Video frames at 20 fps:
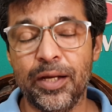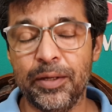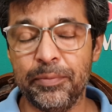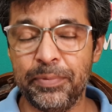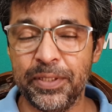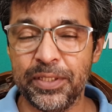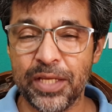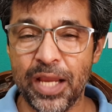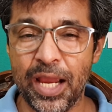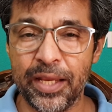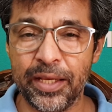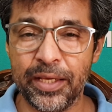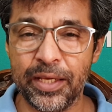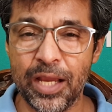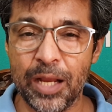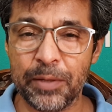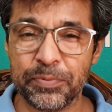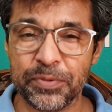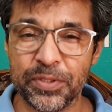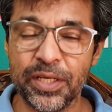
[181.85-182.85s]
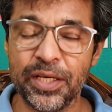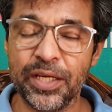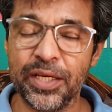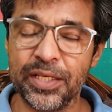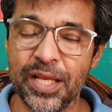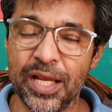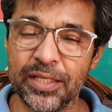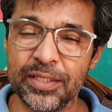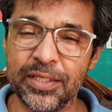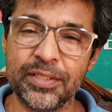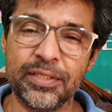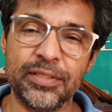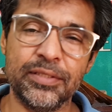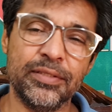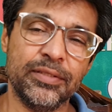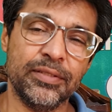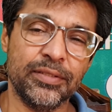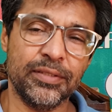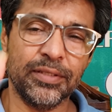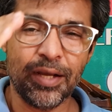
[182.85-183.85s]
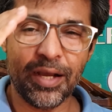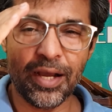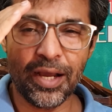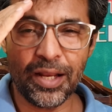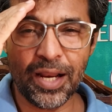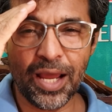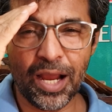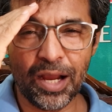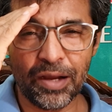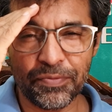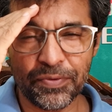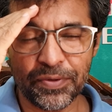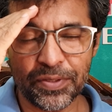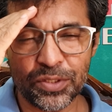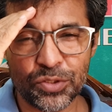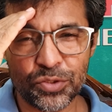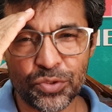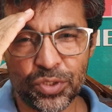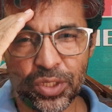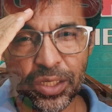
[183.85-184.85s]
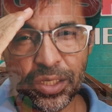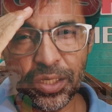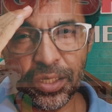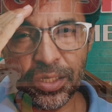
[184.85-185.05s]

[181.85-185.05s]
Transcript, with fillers: अभी चाहेंगे आपसे इजाज़त अल्लाह हाफिज़ टेक